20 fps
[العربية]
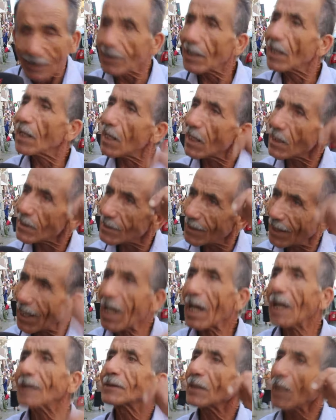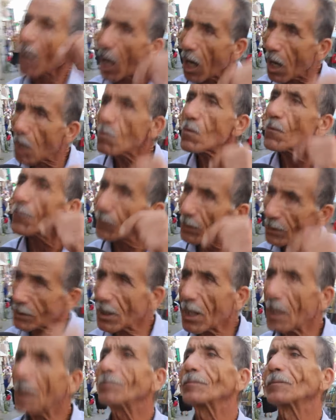الان قاعد يعاون
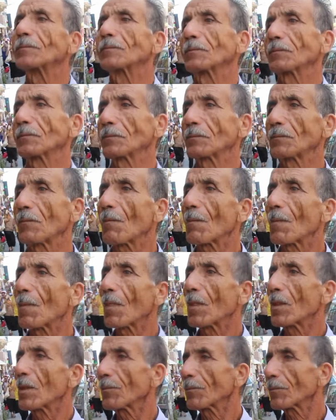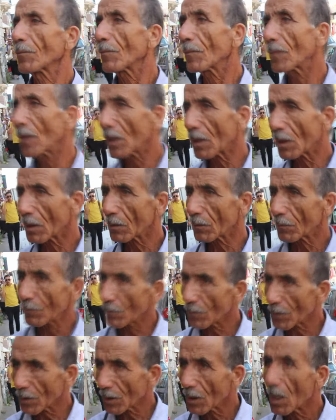فيا الطبيب نتاع ولدك اللي ولدك
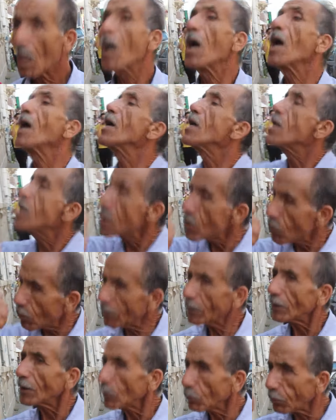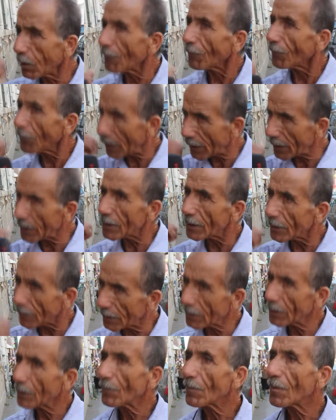توفى اللي عنده قرابه 20 ولدي توفى إيه. عنده
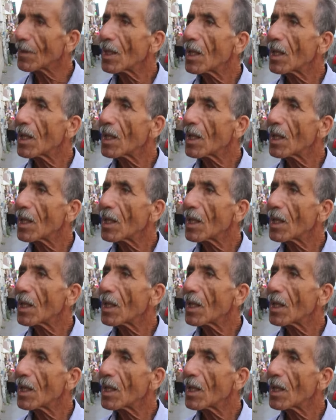قداش